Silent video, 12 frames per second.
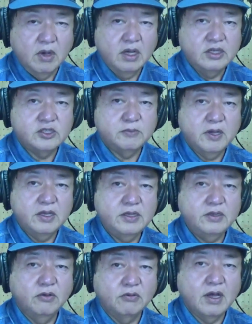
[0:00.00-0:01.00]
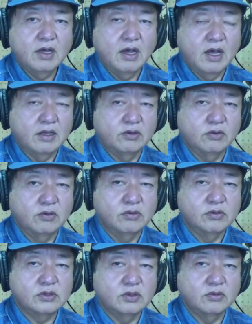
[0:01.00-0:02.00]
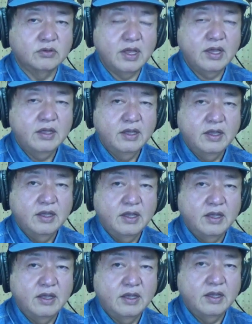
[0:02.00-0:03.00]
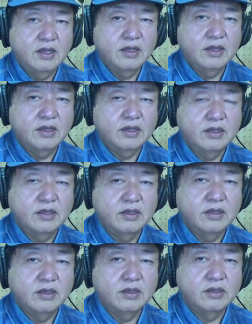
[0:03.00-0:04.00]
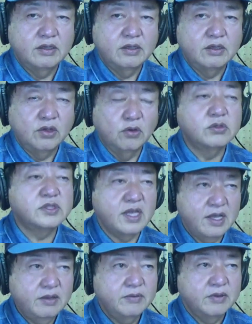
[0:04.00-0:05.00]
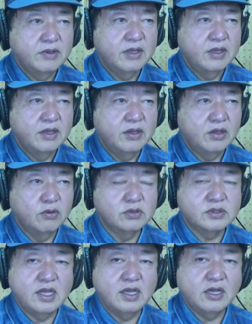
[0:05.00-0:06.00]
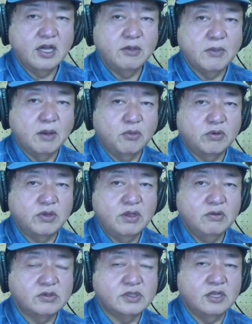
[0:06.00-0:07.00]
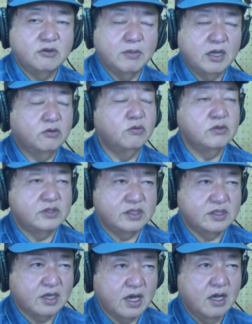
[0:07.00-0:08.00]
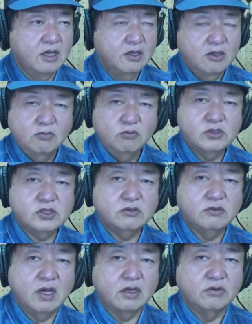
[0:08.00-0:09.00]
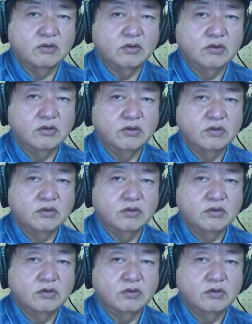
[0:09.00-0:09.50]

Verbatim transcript: あ、一番いいのは、あの、そのね、えー行政、はい、行政が今募金をしている窓口か、はい、もしくはあの